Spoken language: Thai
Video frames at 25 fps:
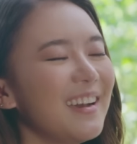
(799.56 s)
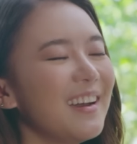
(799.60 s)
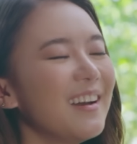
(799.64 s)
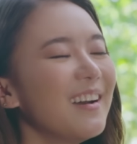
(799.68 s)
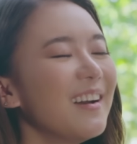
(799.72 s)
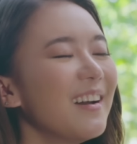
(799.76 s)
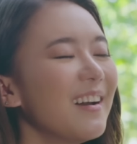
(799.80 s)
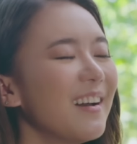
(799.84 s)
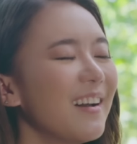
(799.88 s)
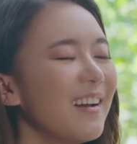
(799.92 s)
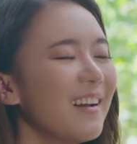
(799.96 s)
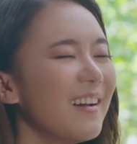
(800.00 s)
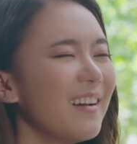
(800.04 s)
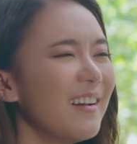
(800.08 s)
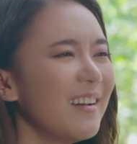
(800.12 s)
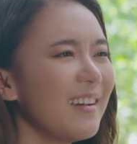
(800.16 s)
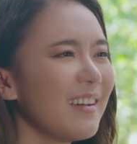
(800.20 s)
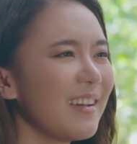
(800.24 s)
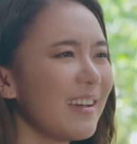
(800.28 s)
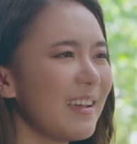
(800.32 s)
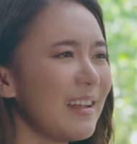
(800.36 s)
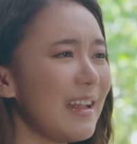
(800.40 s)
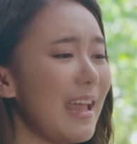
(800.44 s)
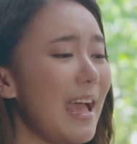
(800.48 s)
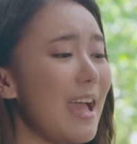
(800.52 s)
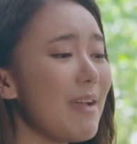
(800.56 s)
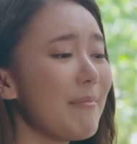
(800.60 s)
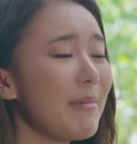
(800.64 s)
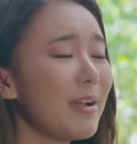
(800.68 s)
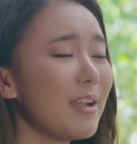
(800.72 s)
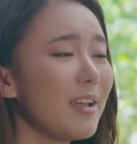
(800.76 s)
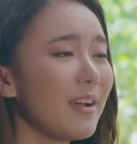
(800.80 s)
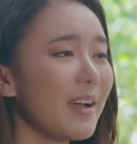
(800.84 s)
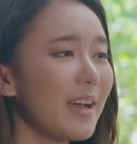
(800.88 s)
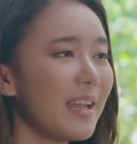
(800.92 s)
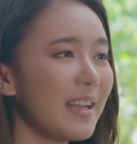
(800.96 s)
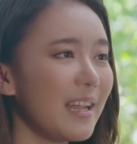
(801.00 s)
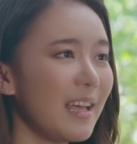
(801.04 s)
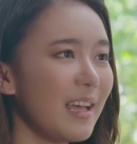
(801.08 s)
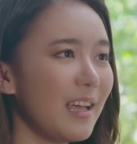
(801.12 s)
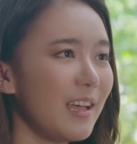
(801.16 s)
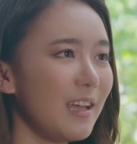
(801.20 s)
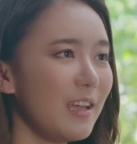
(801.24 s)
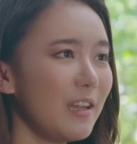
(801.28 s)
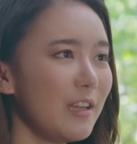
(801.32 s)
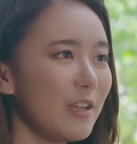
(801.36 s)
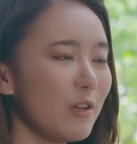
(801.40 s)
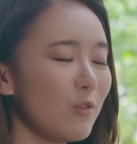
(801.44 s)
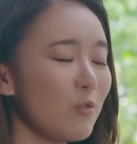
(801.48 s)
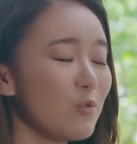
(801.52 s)
เออ งั้นไลน์มาแล้วกันนะ
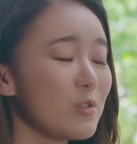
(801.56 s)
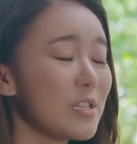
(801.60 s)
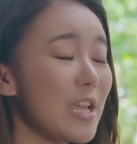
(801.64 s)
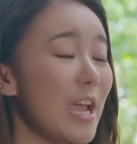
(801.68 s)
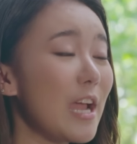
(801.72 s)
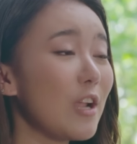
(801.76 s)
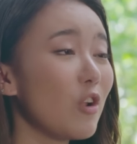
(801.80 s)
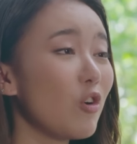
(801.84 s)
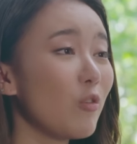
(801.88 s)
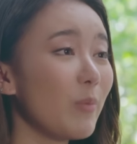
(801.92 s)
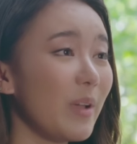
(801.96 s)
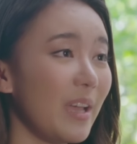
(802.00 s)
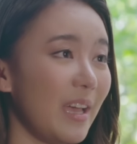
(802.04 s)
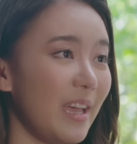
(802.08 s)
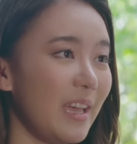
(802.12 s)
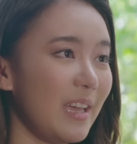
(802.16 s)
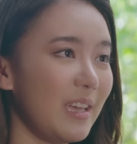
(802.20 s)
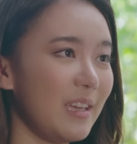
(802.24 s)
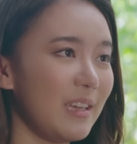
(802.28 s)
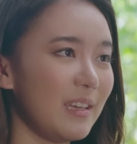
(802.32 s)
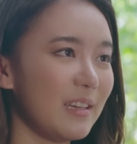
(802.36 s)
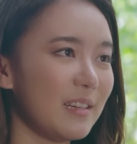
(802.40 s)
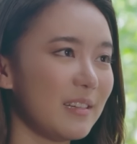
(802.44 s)
เดี๋ยวกูแชร์โลไปให้